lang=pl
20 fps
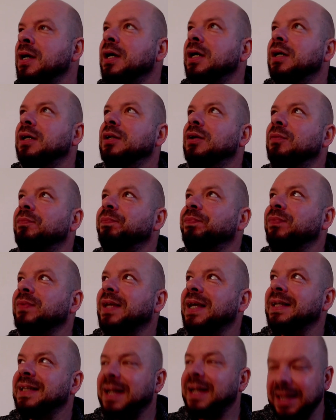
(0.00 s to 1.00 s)
No
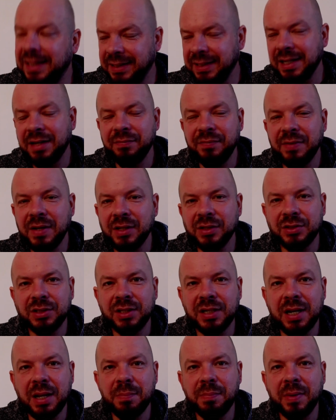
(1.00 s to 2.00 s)
generalnie, wiesz,
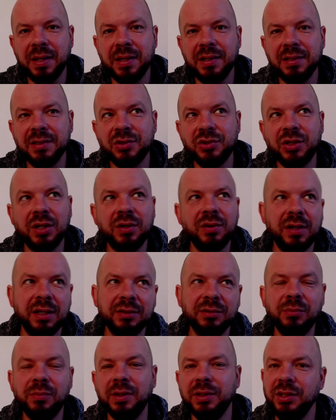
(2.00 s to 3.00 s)
lepiej z
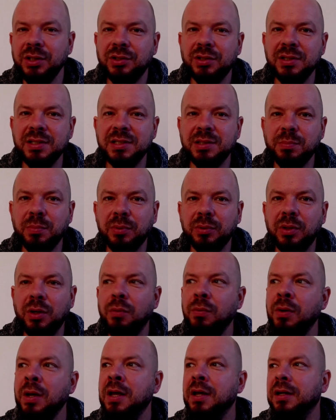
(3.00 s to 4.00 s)
czekoladą łazić niż z butlą,
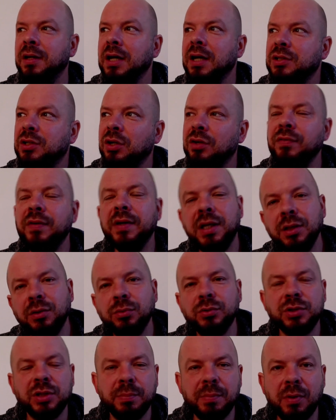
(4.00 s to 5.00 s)
aczkolwiek i tu
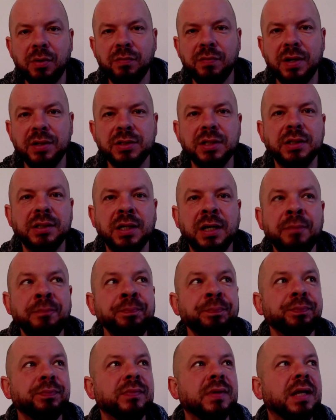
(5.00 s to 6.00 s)
trzeba uważać.
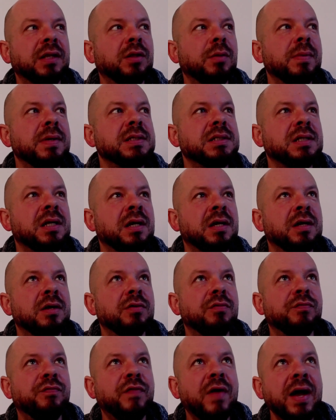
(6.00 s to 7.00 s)
Natomiast
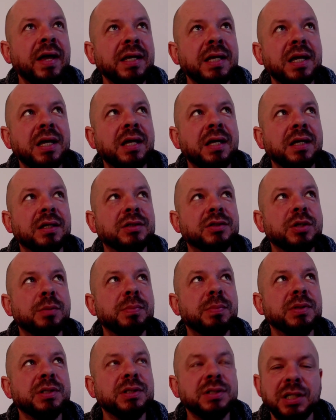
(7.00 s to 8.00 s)
Fajnie,
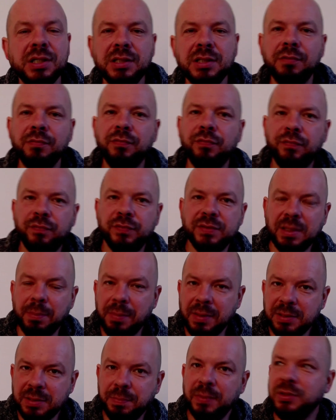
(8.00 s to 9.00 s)
żebyś gdzieś tam w
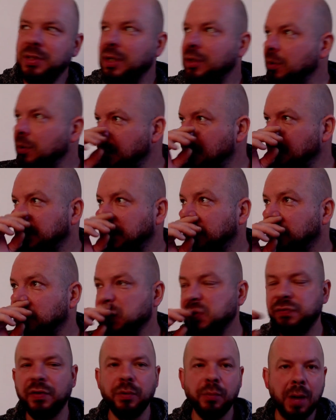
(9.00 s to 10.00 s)
zabezpieczeniu miał taką
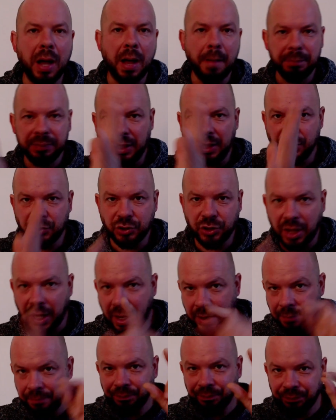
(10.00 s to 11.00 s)
swoją apteczkę,
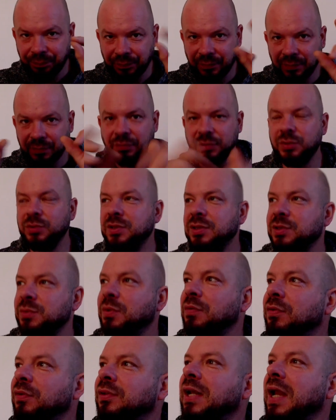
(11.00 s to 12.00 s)
w
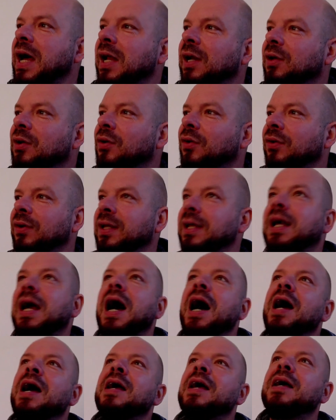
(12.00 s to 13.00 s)
cudzysłowie, dla
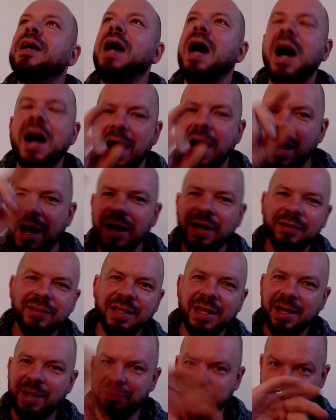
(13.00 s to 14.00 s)
alkoholika, a, a
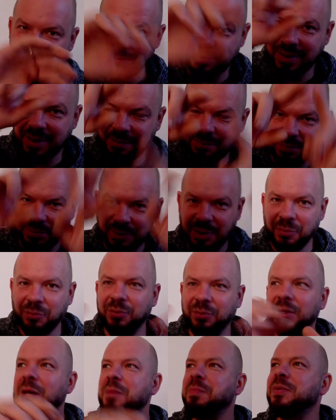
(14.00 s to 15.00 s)
na, na pudełku
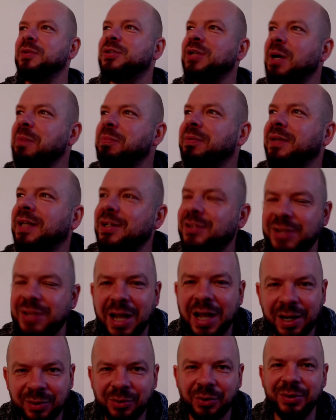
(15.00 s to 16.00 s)
napisz apteczka
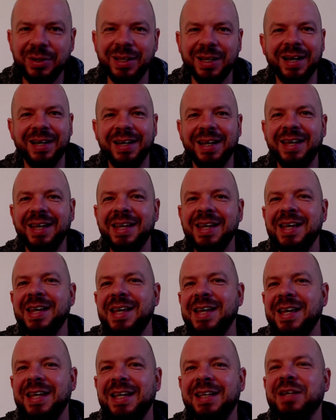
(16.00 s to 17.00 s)
alkoholika, nie?
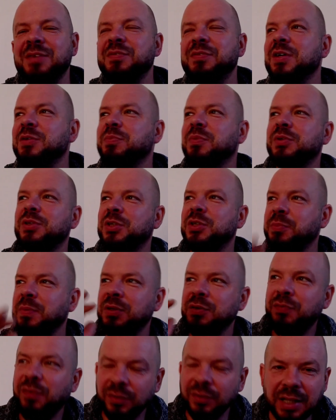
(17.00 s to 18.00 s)
i tam wiesz, możesz mieć
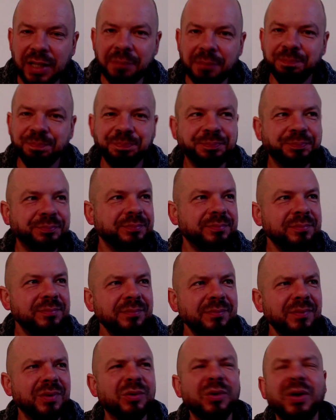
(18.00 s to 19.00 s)
wodę,
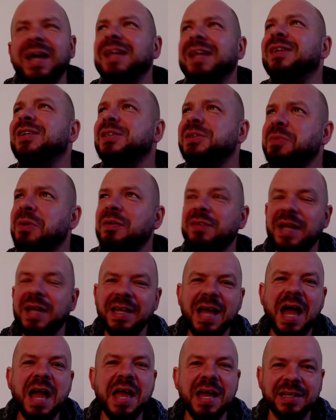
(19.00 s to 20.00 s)
no nie dosłownie,
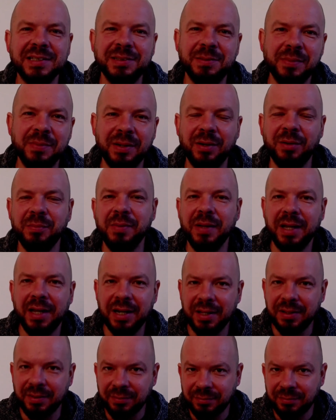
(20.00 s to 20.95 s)
ja ja sobie robię, ale